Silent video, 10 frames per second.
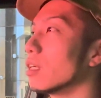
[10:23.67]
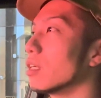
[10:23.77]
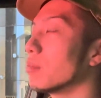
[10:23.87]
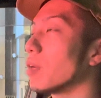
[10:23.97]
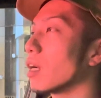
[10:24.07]

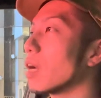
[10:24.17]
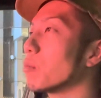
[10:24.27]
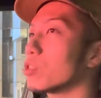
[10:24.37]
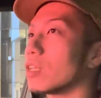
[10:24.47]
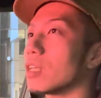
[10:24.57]
まあ、か
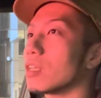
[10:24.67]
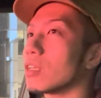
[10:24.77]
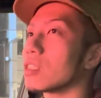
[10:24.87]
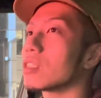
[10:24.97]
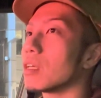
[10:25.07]
もしれないって
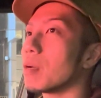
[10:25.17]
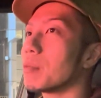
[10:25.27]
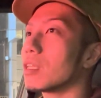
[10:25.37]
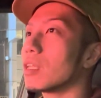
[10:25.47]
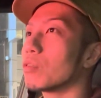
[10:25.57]
話で、や
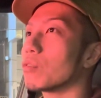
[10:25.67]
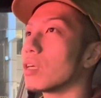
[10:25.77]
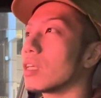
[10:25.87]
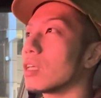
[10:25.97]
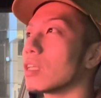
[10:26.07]
めてるとは
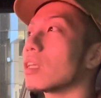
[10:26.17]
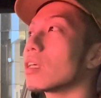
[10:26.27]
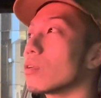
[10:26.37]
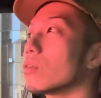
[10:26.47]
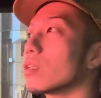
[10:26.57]
言い切らない
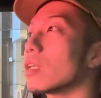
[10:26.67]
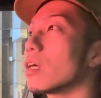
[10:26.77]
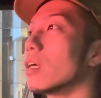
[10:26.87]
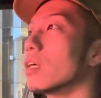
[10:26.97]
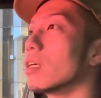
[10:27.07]
けど、うん、た
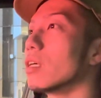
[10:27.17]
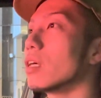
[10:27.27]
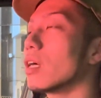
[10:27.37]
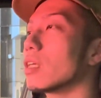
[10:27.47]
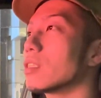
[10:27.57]
だ、
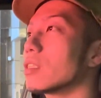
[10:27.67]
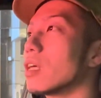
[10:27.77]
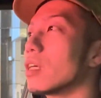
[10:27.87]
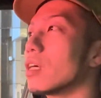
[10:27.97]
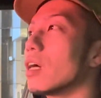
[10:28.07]
林さ
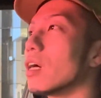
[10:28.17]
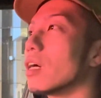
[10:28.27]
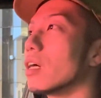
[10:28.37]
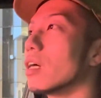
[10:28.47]
んが、